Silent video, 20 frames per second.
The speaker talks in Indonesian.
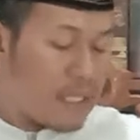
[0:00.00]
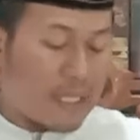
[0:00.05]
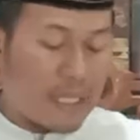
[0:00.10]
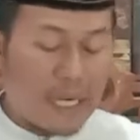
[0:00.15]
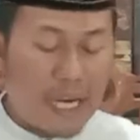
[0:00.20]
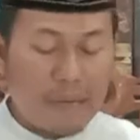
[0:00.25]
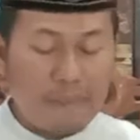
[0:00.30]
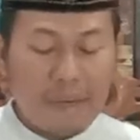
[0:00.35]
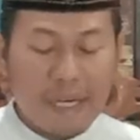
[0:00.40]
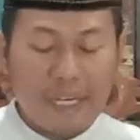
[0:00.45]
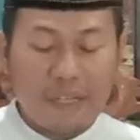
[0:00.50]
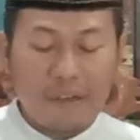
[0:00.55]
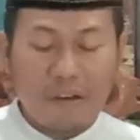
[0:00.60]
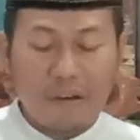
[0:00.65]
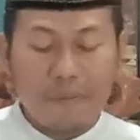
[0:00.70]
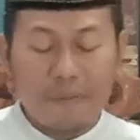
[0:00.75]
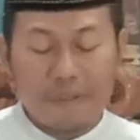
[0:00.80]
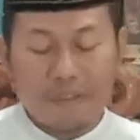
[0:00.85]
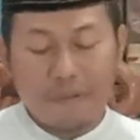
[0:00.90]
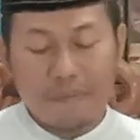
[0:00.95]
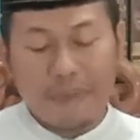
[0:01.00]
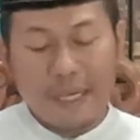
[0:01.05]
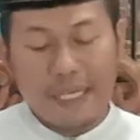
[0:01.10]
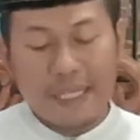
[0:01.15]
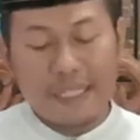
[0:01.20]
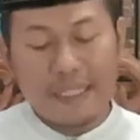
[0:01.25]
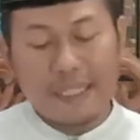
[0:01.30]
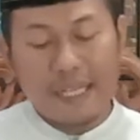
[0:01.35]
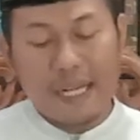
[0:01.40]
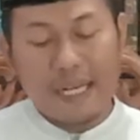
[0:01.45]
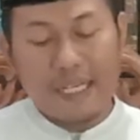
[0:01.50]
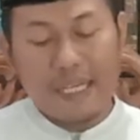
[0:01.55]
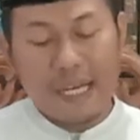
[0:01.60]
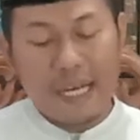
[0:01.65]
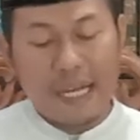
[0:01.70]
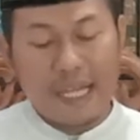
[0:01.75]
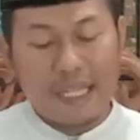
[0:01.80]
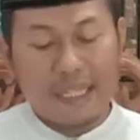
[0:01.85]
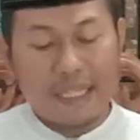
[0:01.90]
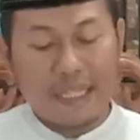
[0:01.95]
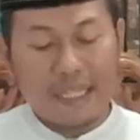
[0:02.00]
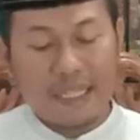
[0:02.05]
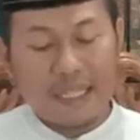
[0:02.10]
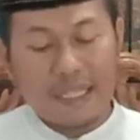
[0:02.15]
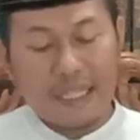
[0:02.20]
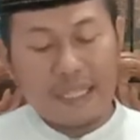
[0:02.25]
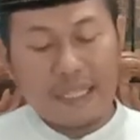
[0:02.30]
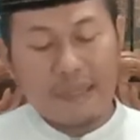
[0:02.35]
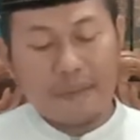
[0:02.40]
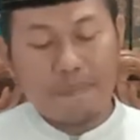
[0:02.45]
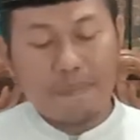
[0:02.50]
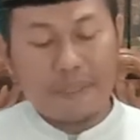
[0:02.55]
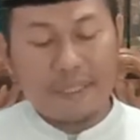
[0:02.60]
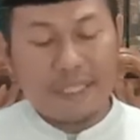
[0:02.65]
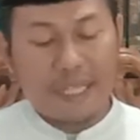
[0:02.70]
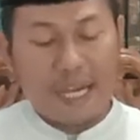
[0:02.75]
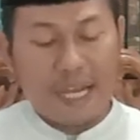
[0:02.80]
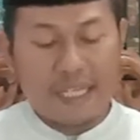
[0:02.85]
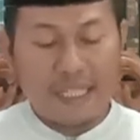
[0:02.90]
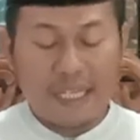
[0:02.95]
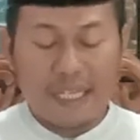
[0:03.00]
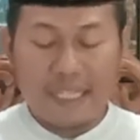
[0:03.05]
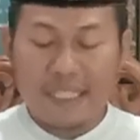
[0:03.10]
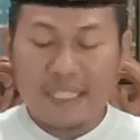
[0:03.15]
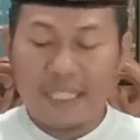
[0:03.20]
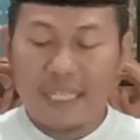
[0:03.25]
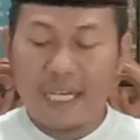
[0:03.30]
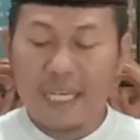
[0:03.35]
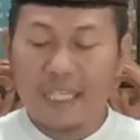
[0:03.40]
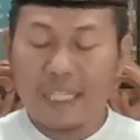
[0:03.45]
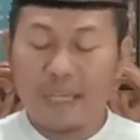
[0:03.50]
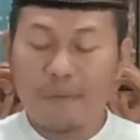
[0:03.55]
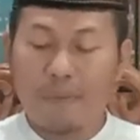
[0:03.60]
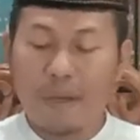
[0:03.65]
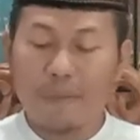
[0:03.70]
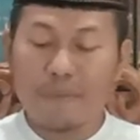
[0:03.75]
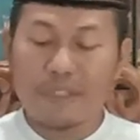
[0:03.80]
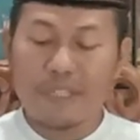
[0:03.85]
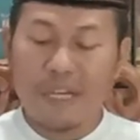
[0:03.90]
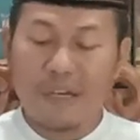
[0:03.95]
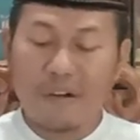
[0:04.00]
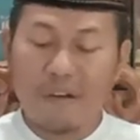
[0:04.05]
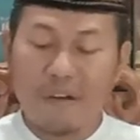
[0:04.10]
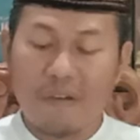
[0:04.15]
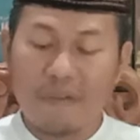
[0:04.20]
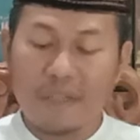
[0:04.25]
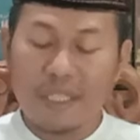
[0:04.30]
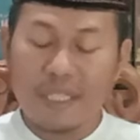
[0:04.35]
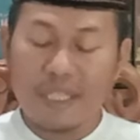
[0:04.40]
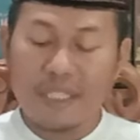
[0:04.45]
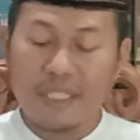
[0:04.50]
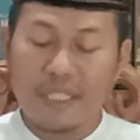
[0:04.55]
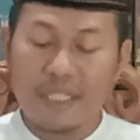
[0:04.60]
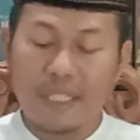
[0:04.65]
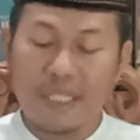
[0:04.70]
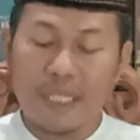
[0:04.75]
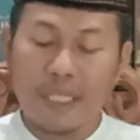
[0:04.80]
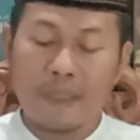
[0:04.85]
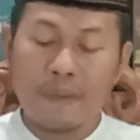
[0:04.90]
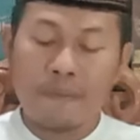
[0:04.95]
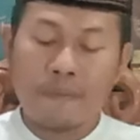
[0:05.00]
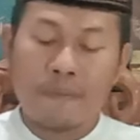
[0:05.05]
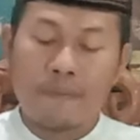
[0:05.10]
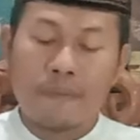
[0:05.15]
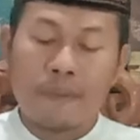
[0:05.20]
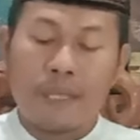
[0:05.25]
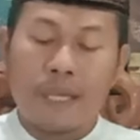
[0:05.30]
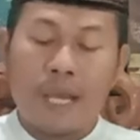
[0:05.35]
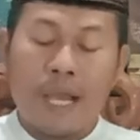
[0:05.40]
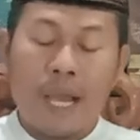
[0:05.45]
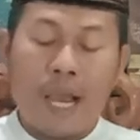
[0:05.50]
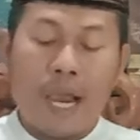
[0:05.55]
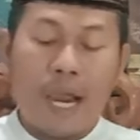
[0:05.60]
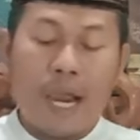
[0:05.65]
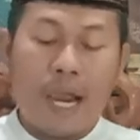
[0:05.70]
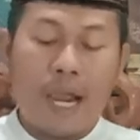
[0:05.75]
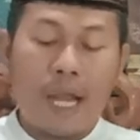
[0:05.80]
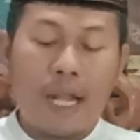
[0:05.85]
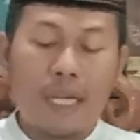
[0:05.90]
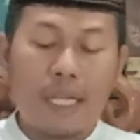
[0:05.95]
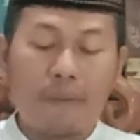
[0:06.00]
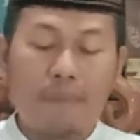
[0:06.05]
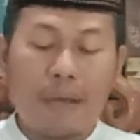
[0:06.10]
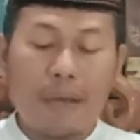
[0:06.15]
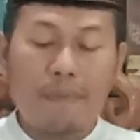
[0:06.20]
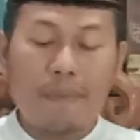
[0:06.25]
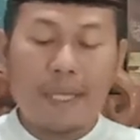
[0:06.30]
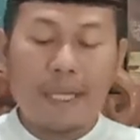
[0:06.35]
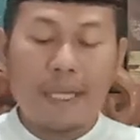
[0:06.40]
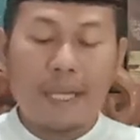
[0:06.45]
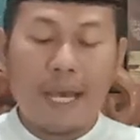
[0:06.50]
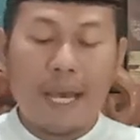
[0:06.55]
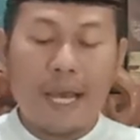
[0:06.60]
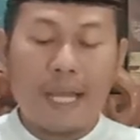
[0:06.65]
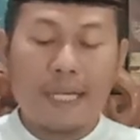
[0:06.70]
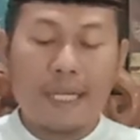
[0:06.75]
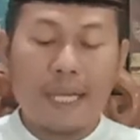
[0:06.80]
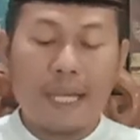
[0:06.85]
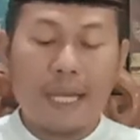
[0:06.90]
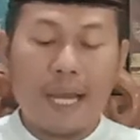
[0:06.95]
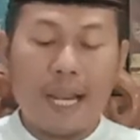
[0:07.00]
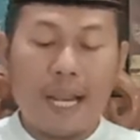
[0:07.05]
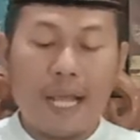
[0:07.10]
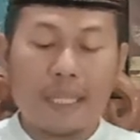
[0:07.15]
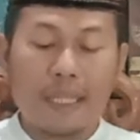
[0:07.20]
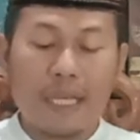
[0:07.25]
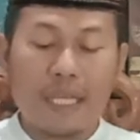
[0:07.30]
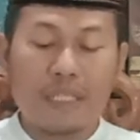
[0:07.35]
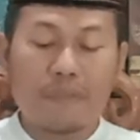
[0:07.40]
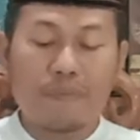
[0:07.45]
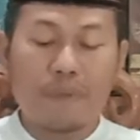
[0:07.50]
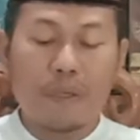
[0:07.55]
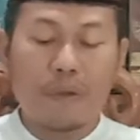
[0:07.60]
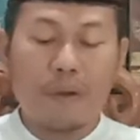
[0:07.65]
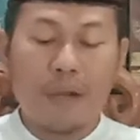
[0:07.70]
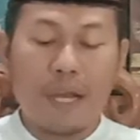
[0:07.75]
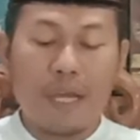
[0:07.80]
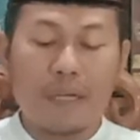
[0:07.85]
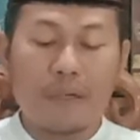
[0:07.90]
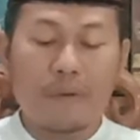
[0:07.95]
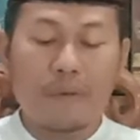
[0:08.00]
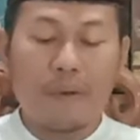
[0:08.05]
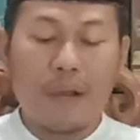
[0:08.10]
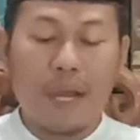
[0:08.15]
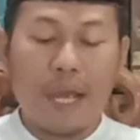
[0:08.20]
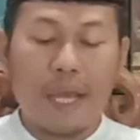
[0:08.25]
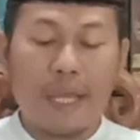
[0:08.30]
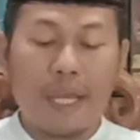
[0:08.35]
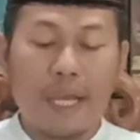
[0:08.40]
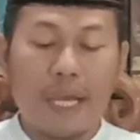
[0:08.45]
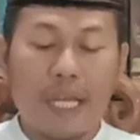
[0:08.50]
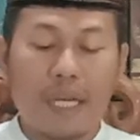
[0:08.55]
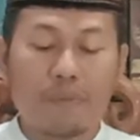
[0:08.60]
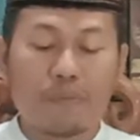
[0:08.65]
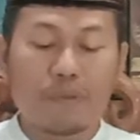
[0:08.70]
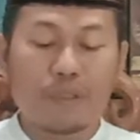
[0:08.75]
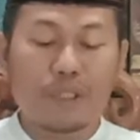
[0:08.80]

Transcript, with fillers: Sekarang mari coba kita lihat penjelasan singkat Imam Sarkawi di sini. Alima minka annaka la tasbiru anhu ayangan